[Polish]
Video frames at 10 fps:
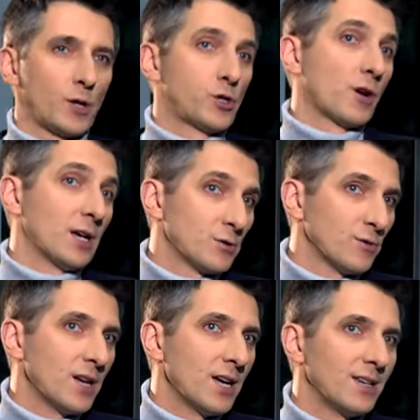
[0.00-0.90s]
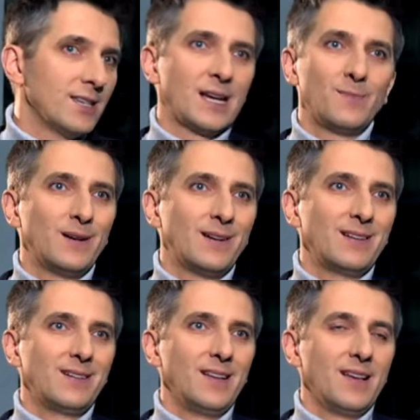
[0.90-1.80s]
Jak się okazuje,
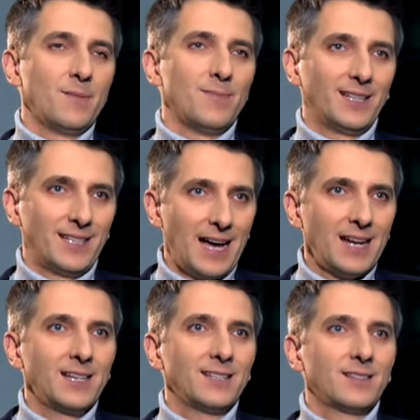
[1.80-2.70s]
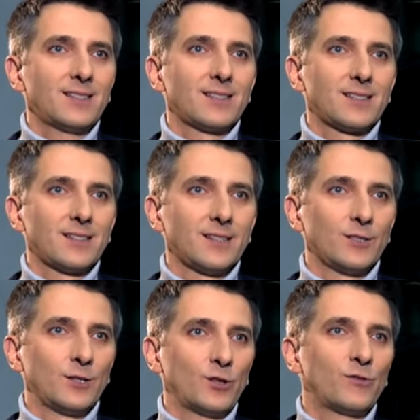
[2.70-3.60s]
Izabel ma talent
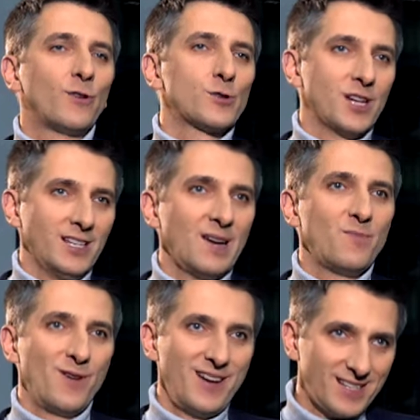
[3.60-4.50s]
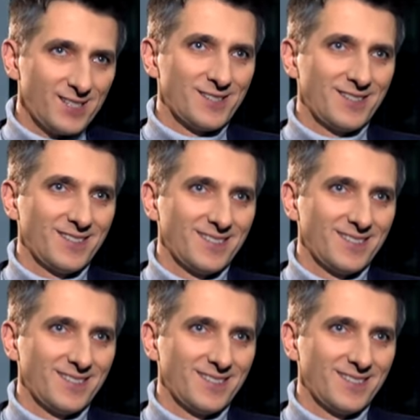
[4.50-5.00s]
do tworzenia poezji.